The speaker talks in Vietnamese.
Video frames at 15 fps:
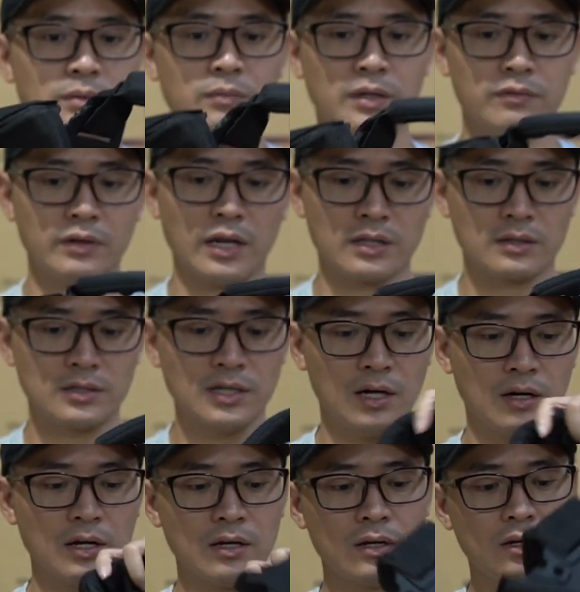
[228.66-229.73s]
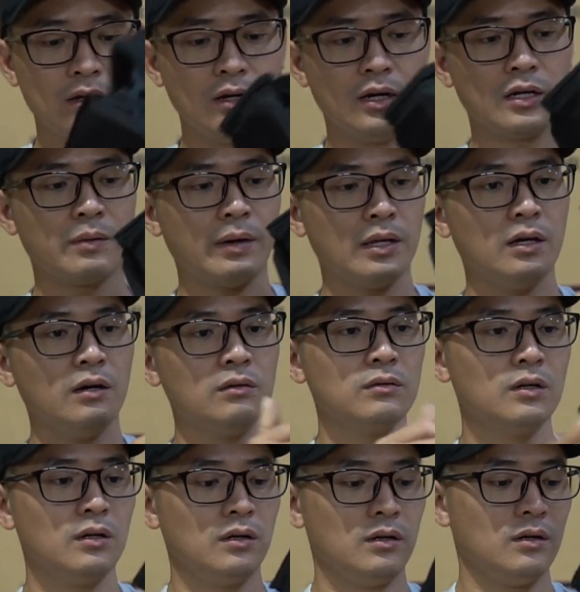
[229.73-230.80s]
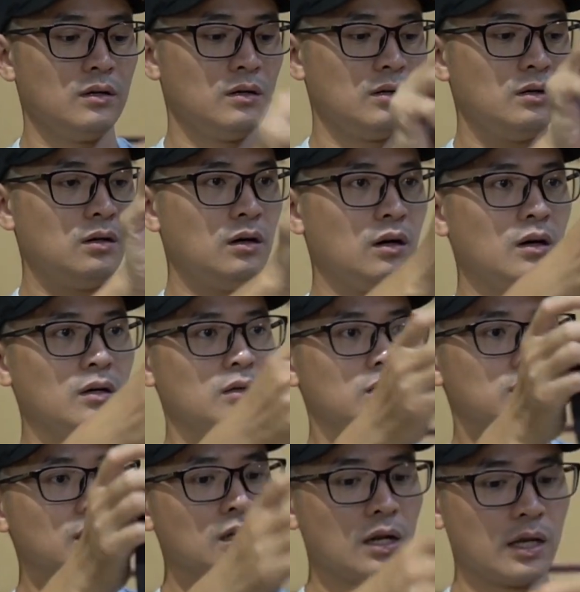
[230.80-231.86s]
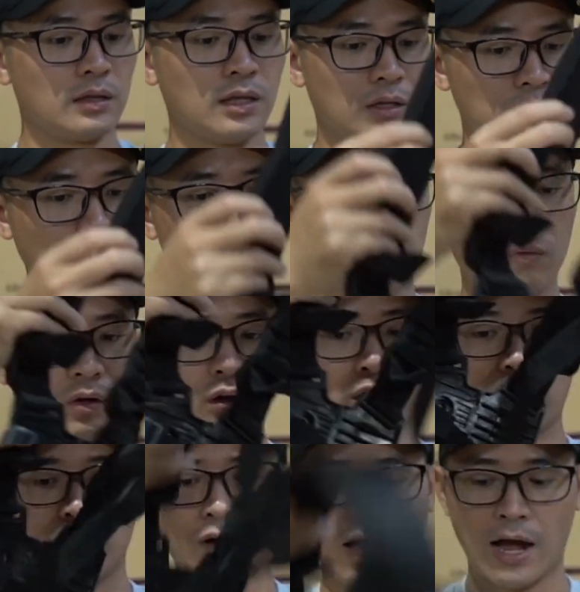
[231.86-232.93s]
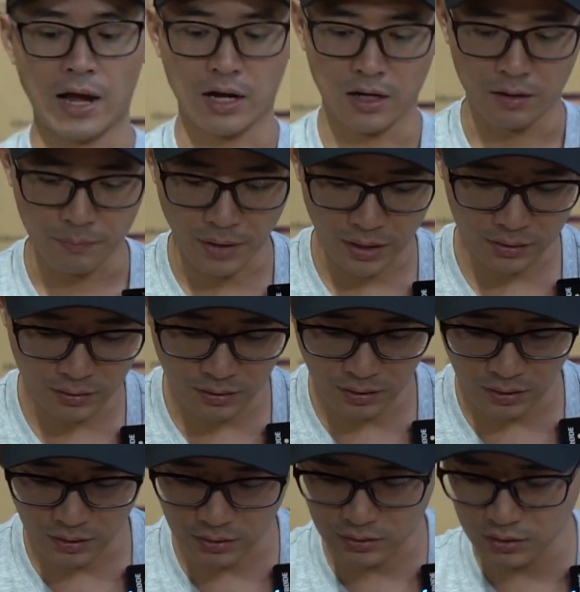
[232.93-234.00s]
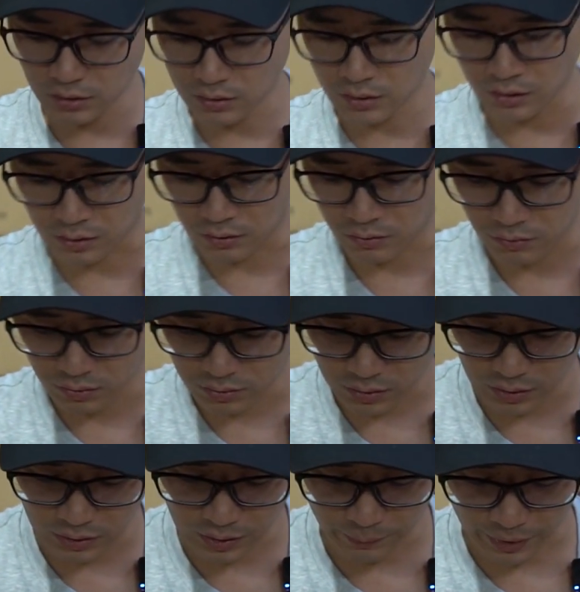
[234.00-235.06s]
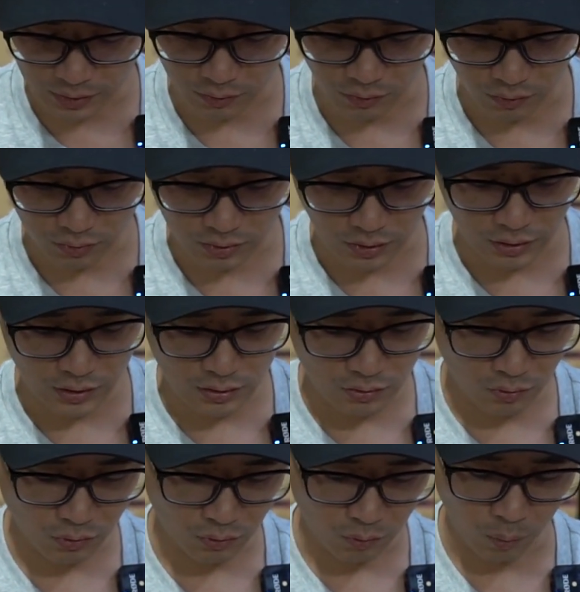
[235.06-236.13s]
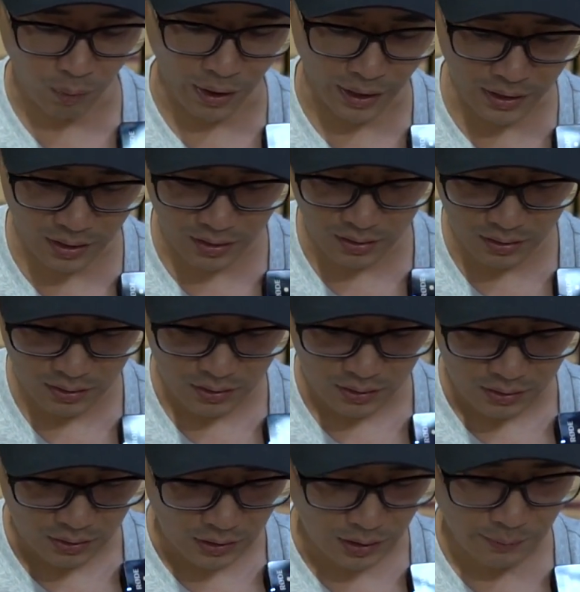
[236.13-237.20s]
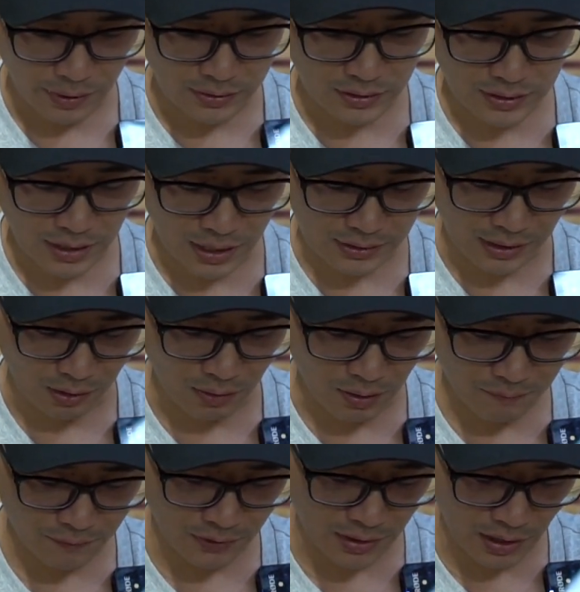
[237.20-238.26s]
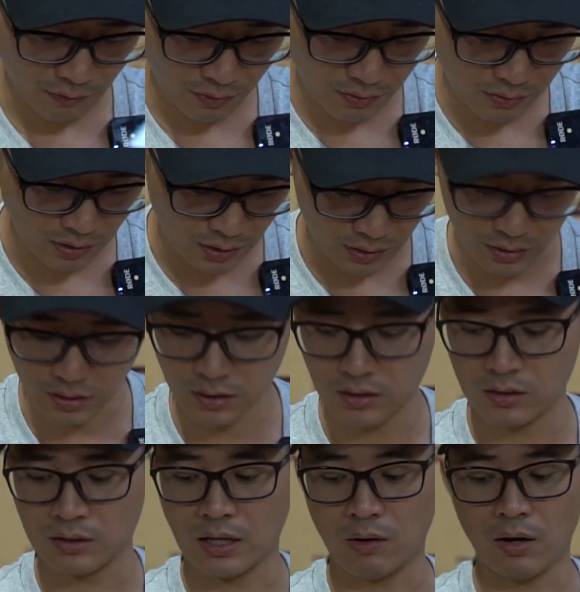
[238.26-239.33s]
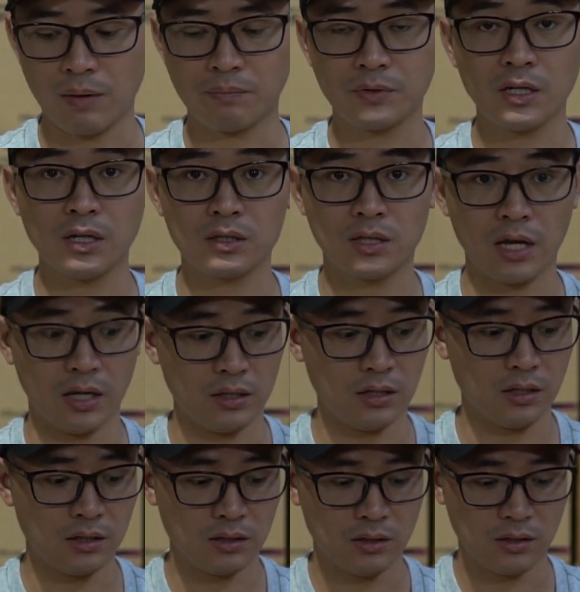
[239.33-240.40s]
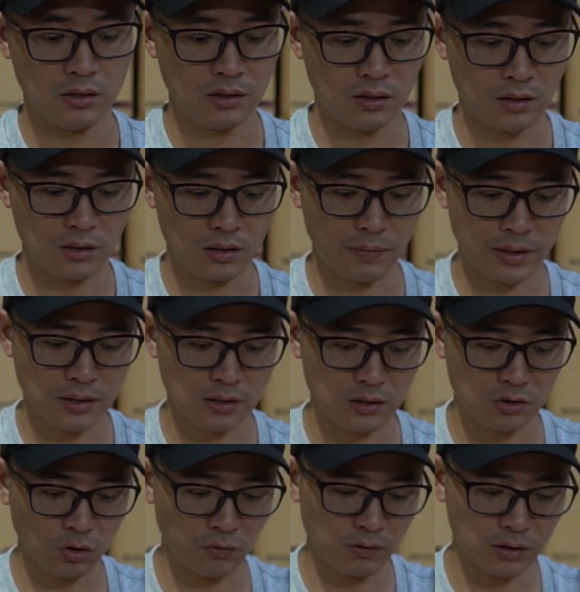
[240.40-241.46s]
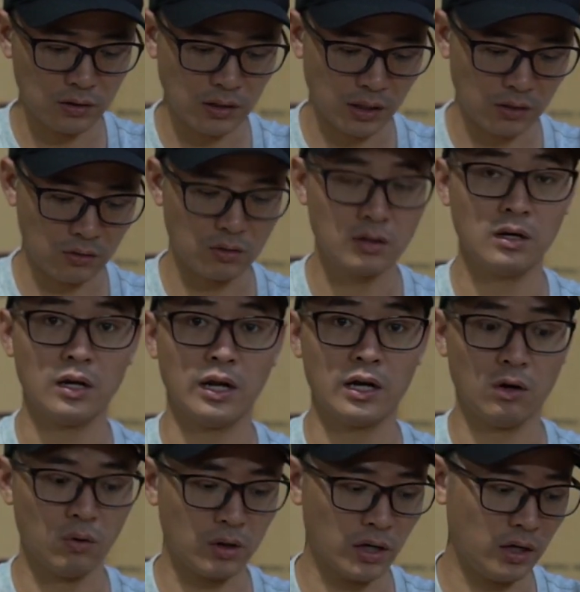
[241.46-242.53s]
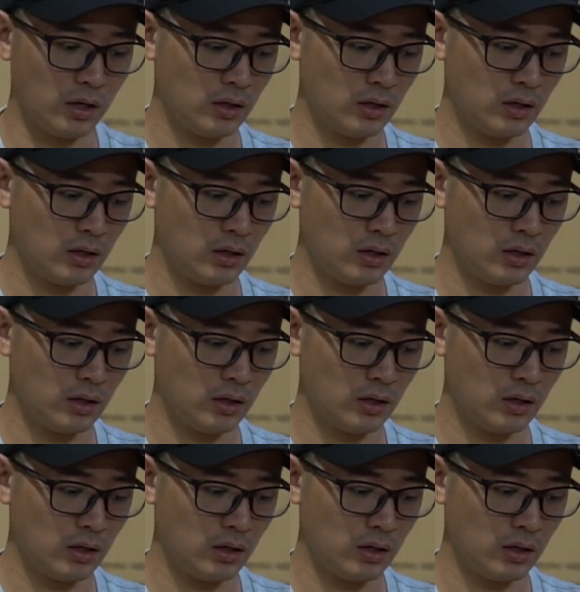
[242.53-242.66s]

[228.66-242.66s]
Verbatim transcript: bên mình phải đặt riêng đấy. Đấy các bạn thấy không? Đó, rất là tiện dụng. Và ở bên trước ngực thì các bạn có thấy nó có khóa này để các bạn dễ dàng tháo lắp và đeo vào người. Đây, tháo lắp rất là tiện nhá. Các bạn chỉ cần chốt vào như này thôi là ok.